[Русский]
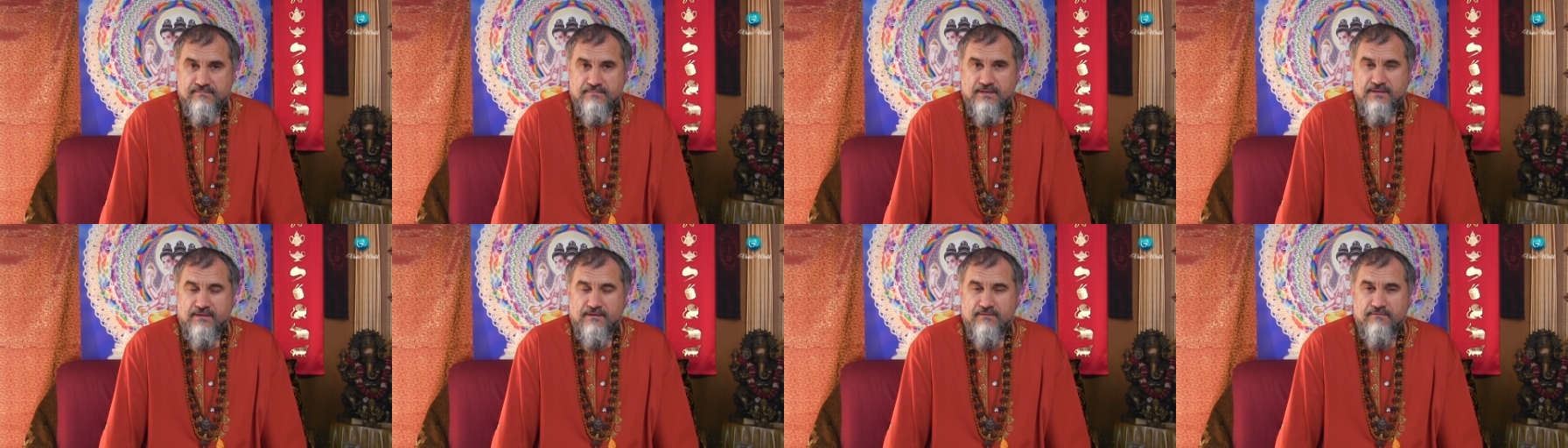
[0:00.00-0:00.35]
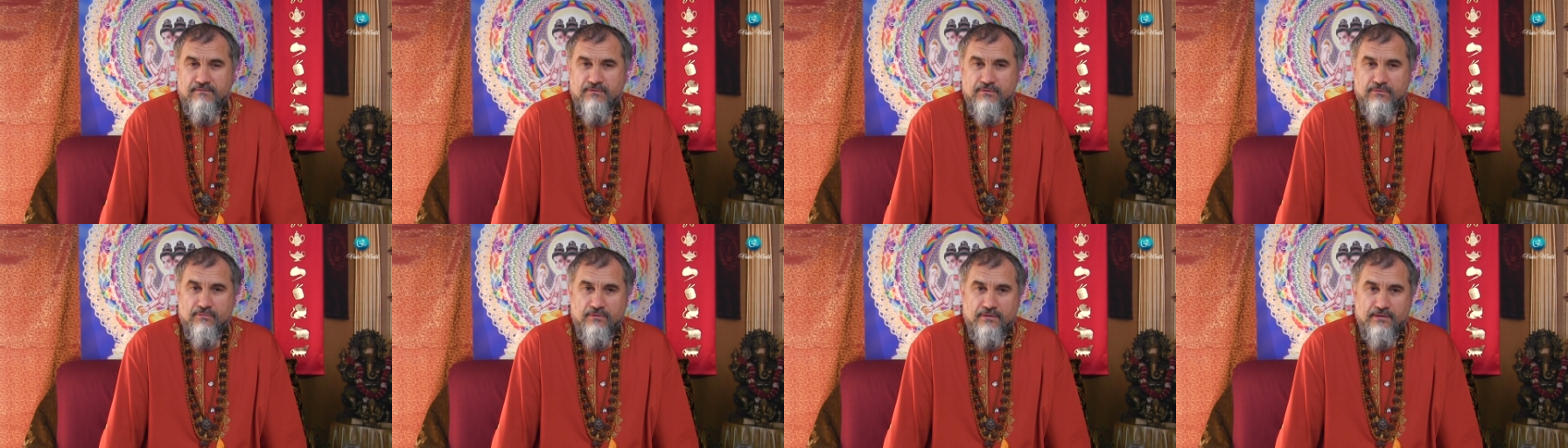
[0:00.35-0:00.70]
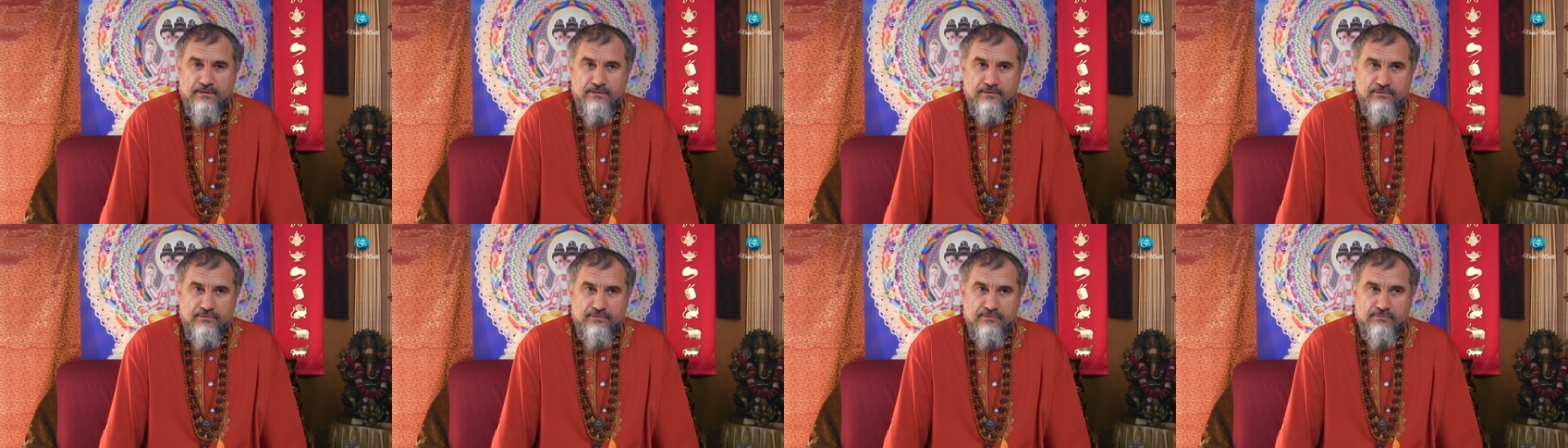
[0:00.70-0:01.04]
и в йоге
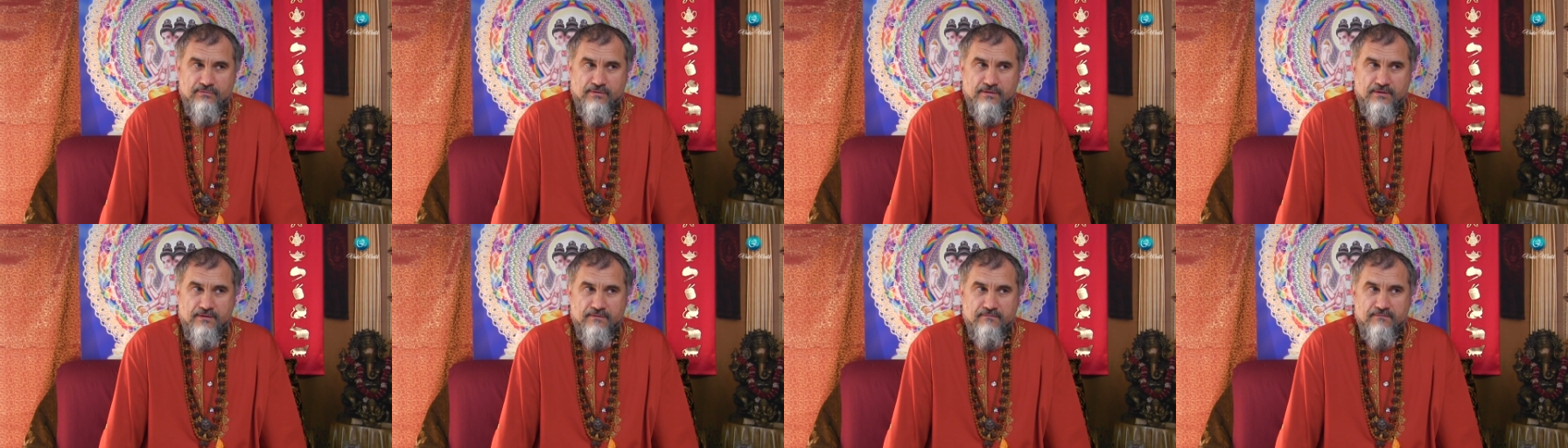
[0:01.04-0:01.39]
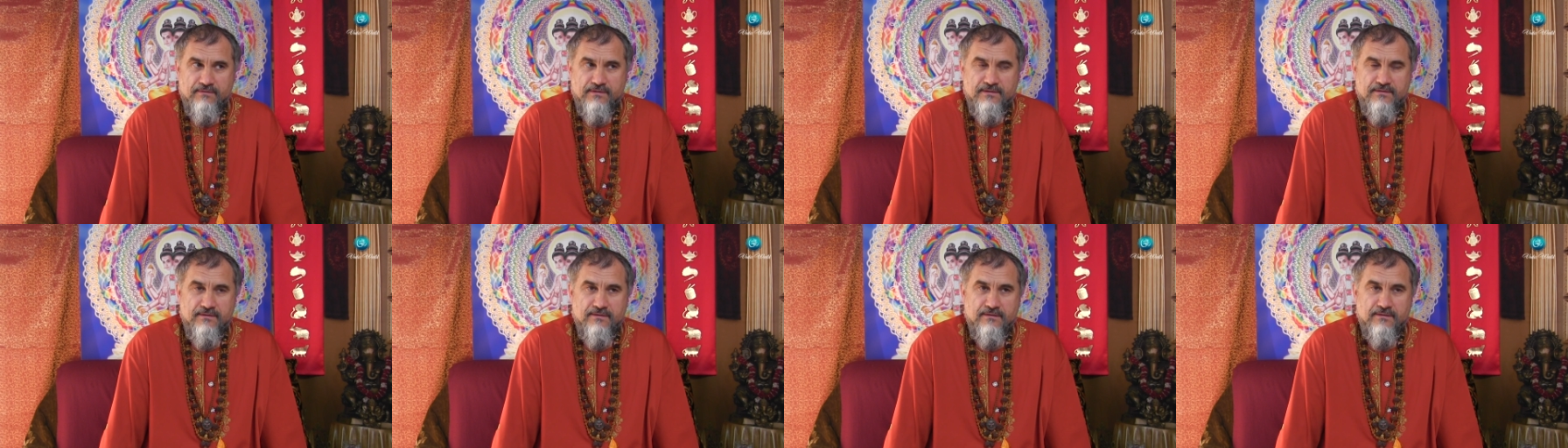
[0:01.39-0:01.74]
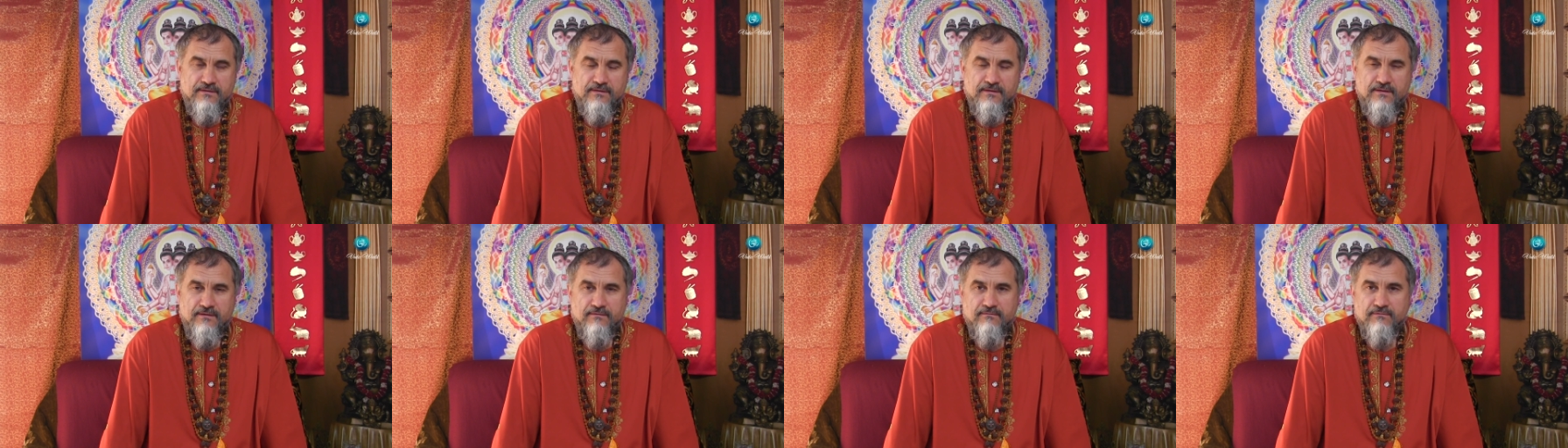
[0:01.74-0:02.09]
иллюзорного
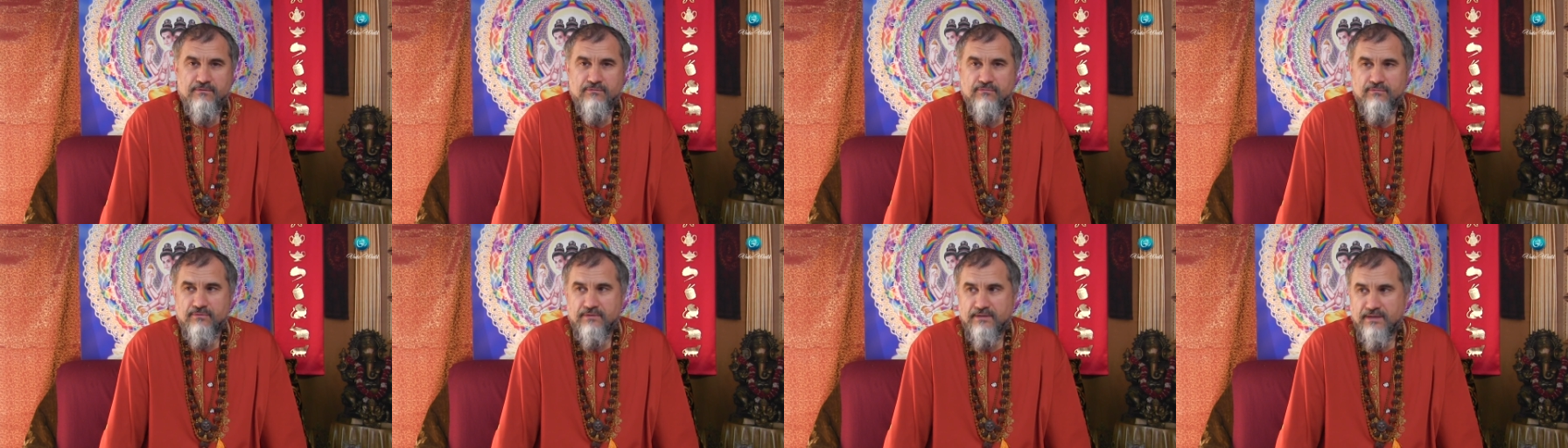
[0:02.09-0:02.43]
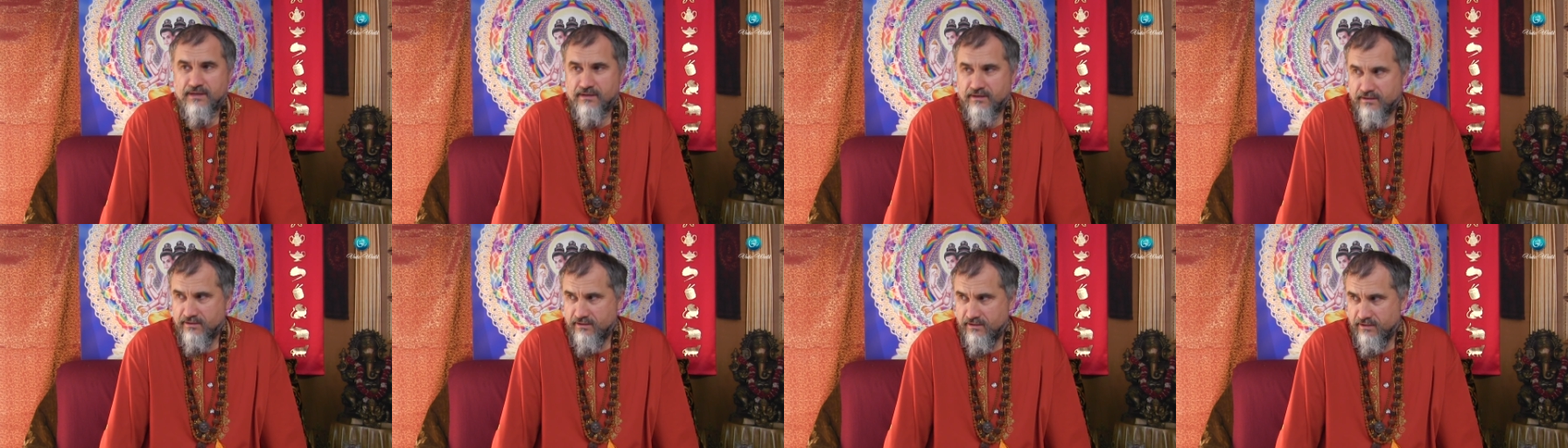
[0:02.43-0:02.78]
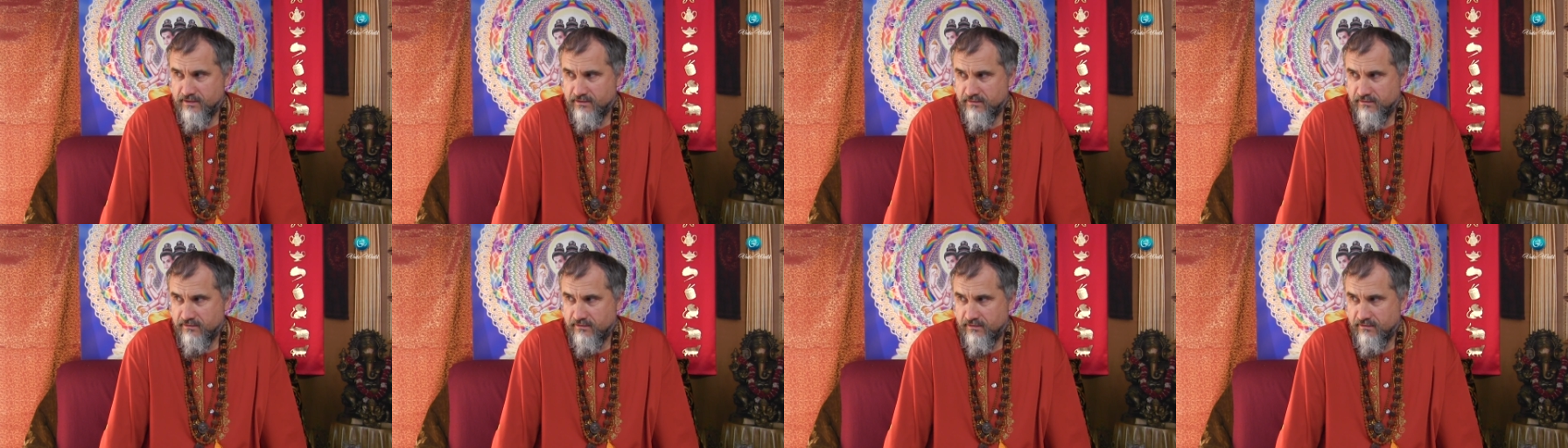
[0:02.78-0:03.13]
тела, и в анутара
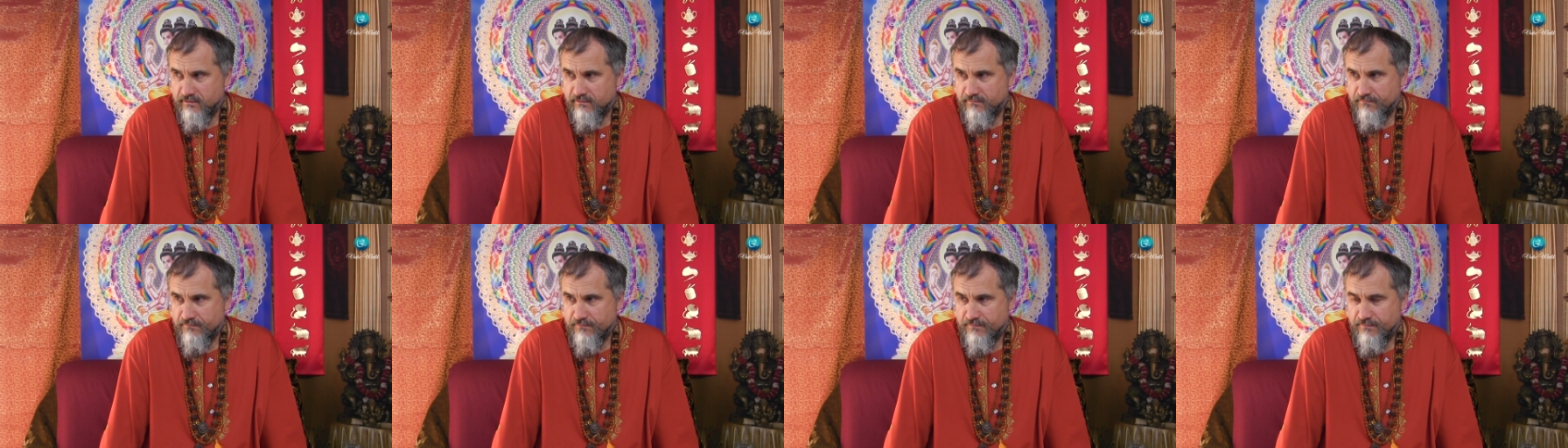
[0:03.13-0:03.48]
тантре,